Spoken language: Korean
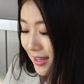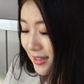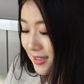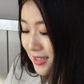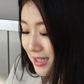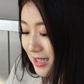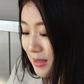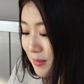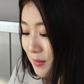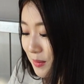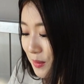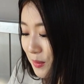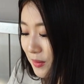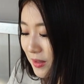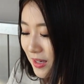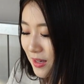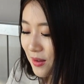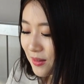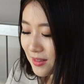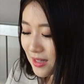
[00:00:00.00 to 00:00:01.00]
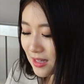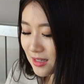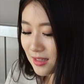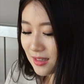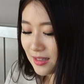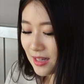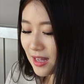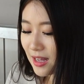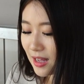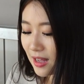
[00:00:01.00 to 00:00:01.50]
지금도
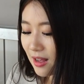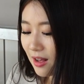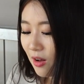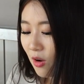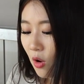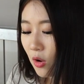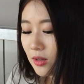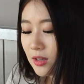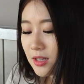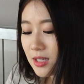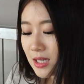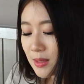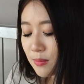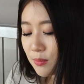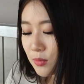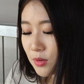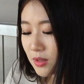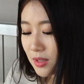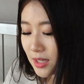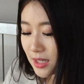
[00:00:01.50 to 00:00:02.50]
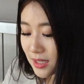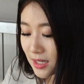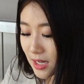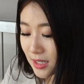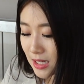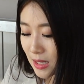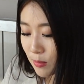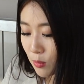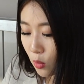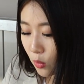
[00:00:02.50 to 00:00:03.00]
기억나는데 어느 신문
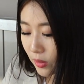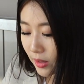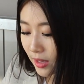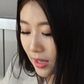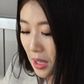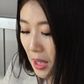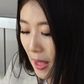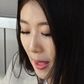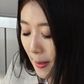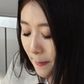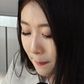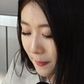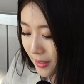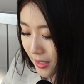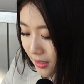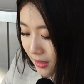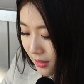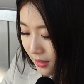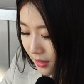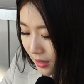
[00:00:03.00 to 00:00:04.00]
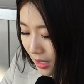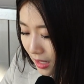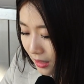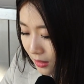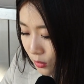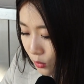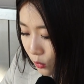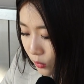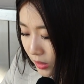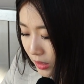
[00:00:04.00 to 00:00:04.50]
기사 제목이 빈
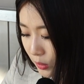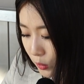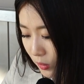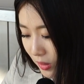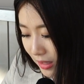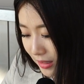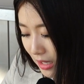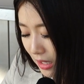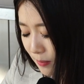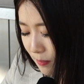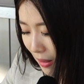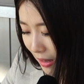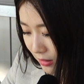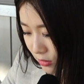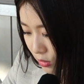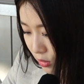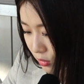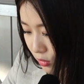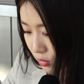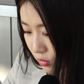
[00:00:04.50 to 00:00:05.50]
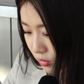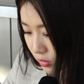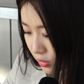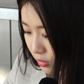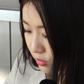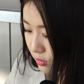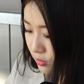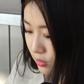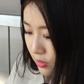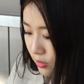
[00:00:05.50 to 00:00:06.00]
깡통이 요란한
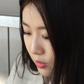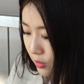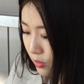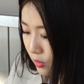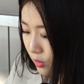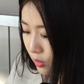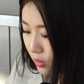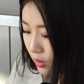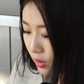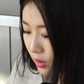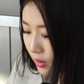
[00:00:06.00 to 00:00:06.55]
박철순이었어요.